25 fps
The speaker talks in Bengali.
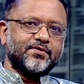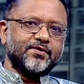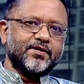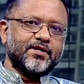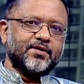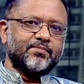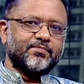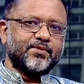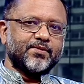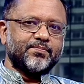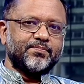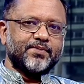যখন
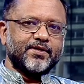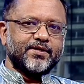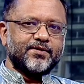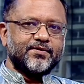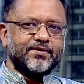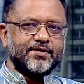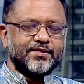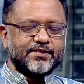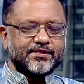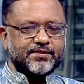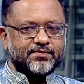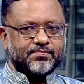আমরা বের
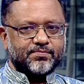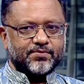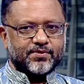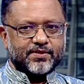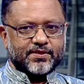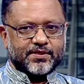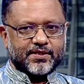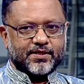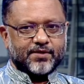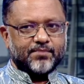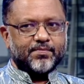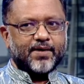হয়েছি
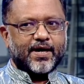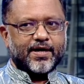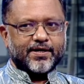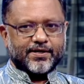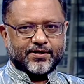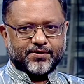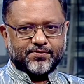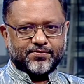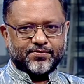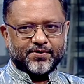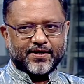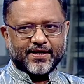বুয়েট থেকে বা
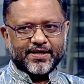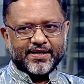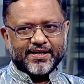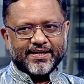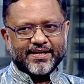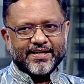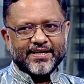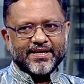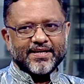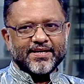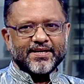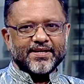আরেকটু
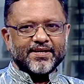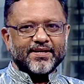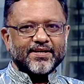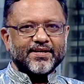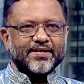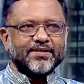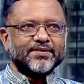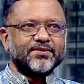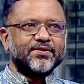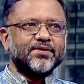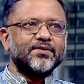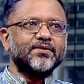আগে
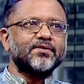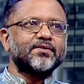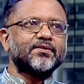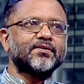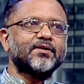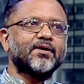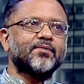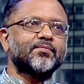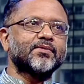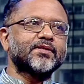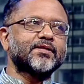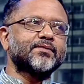তখন
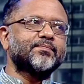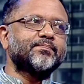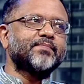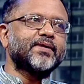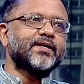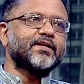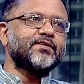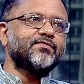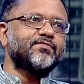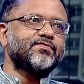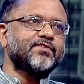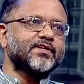আমাদের
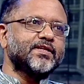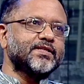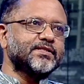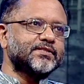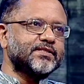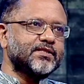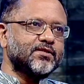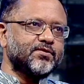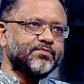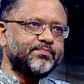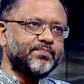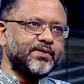মেইন ফিল্ড
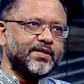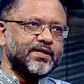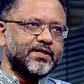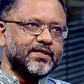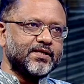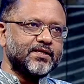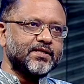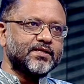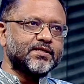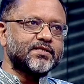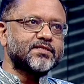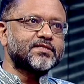ছিল
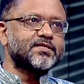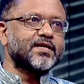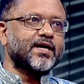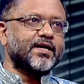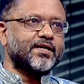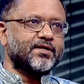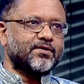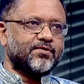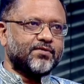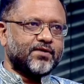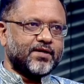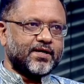বিল্ডিং
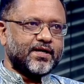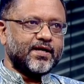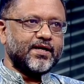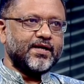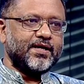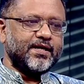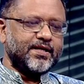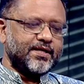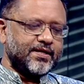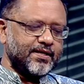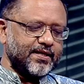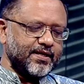ডিজাইন করা
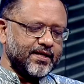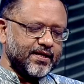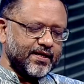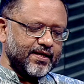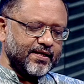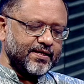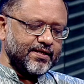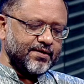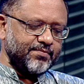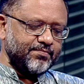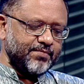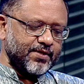এটাই
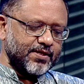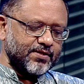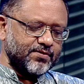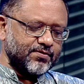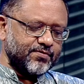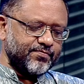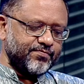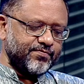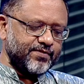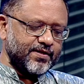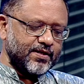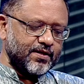এটাই
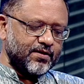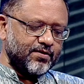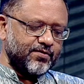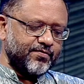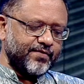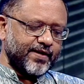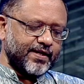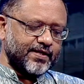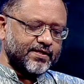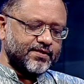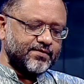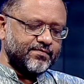মেজর ফিল্ড অফ
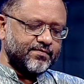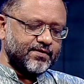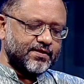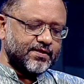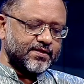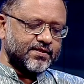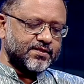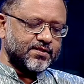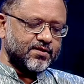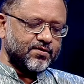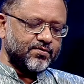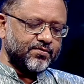
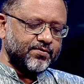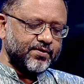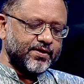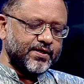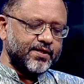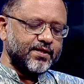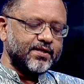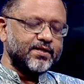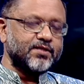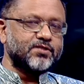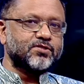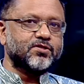অ্যাক্টিভিটি ছিল
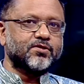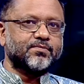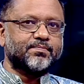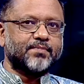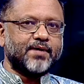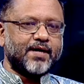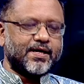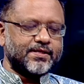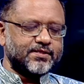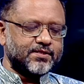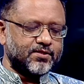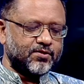ওইখানেই সব
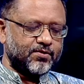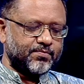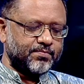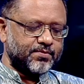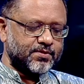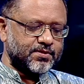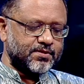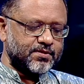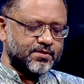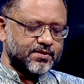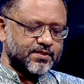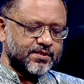কাজের
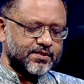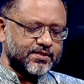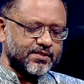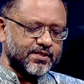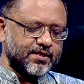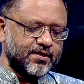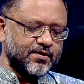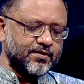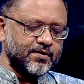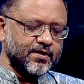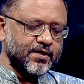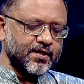অপরচুনিটি
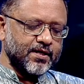ছিল